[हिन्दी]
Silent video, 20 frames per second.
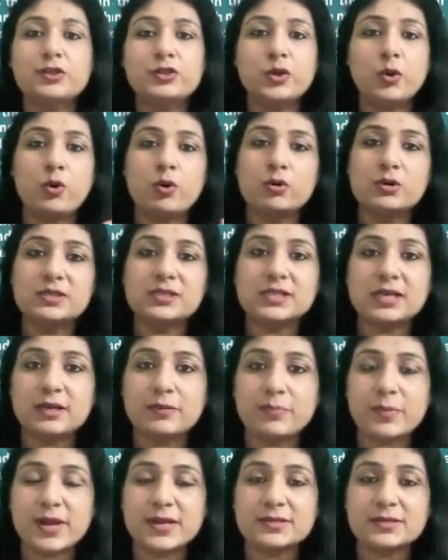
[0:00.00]
जो
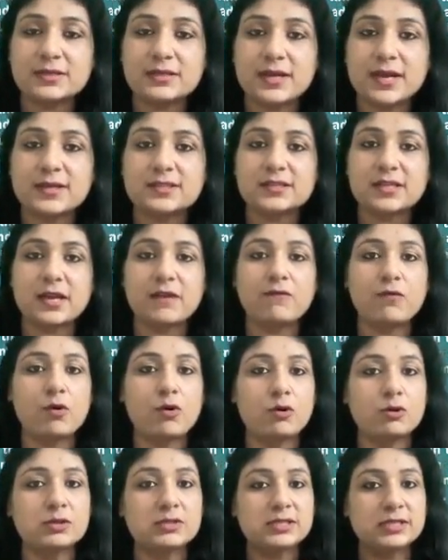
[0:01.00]
होलसेल प्राइस इंडेक्स है वो
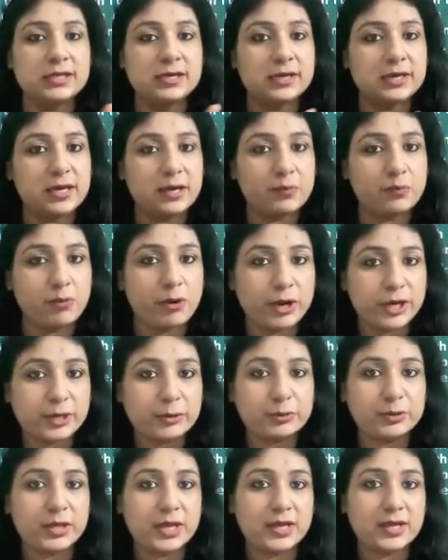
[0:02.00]
होलसेलर के
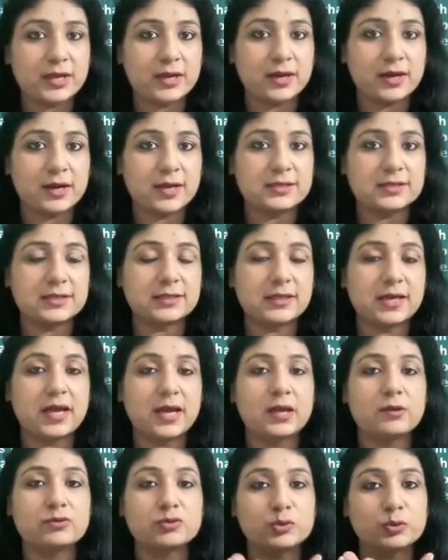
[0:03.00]
पॉइंट को देख के रखा जाता
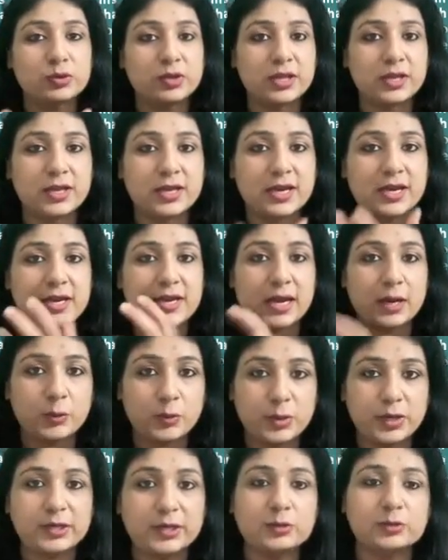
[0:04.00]
है उसको देख के
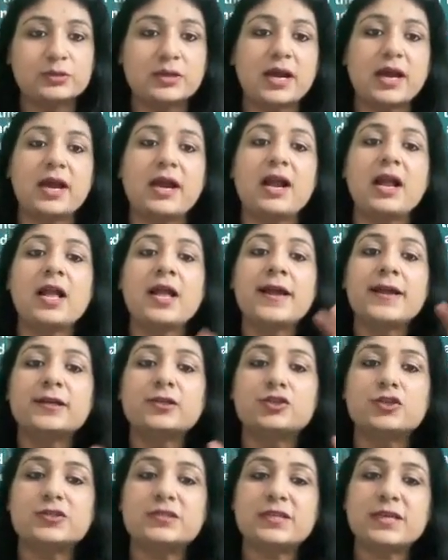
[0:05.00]
कैलकुलेट होता है
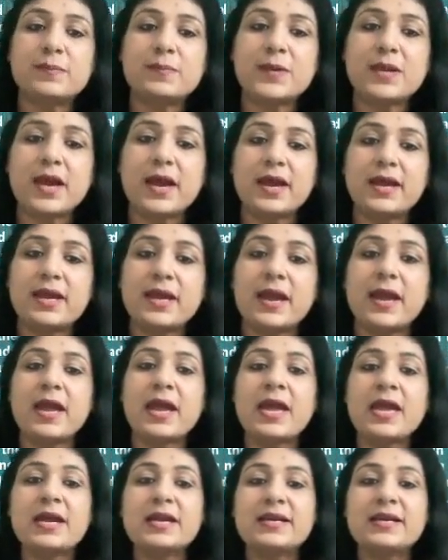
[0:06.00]
जो सीपीआई है